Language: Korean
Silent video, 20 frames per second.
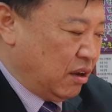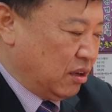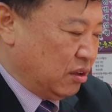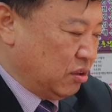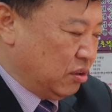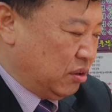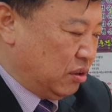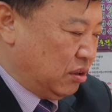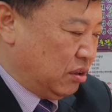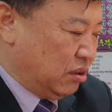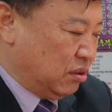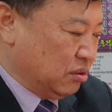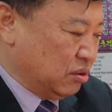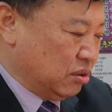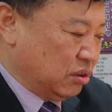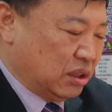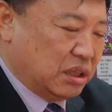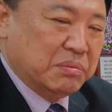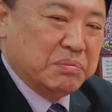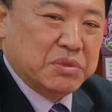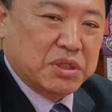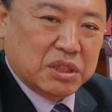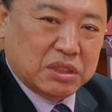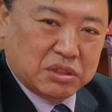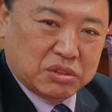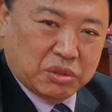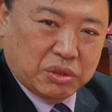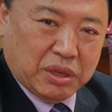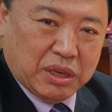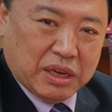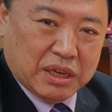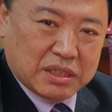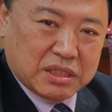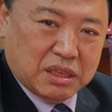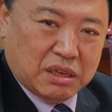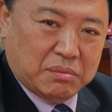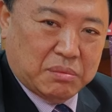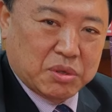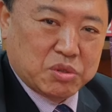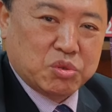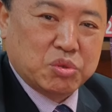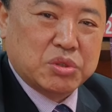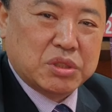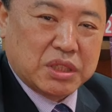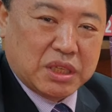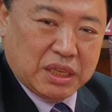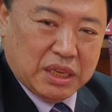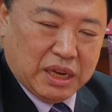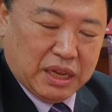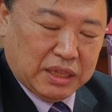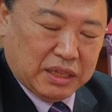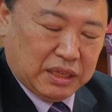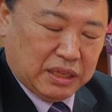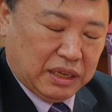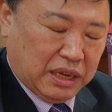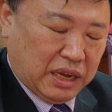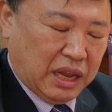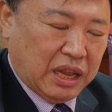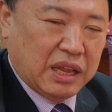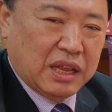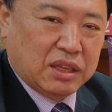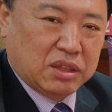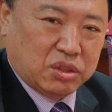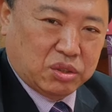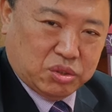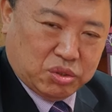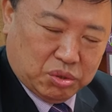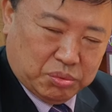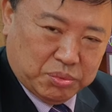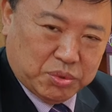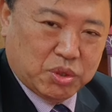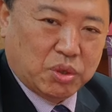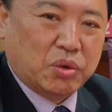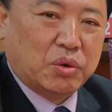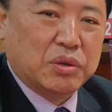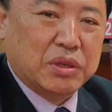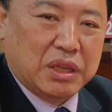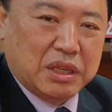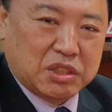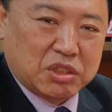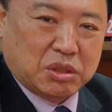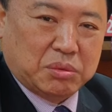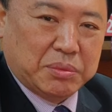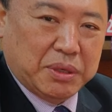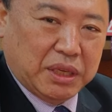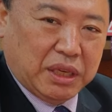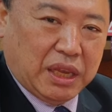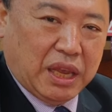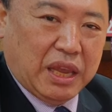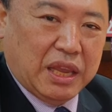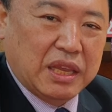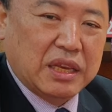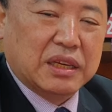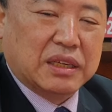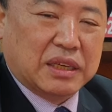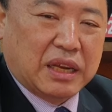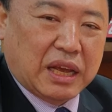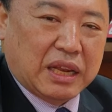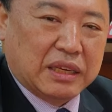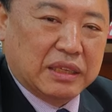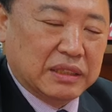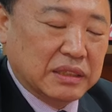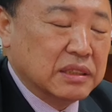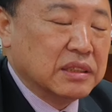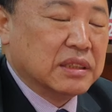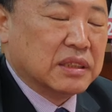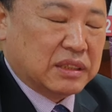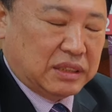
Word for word: 또, 또 금전 쪽이라서 뭐 주식이라든가 또 좀 돈이 좀 이렇게 일어나는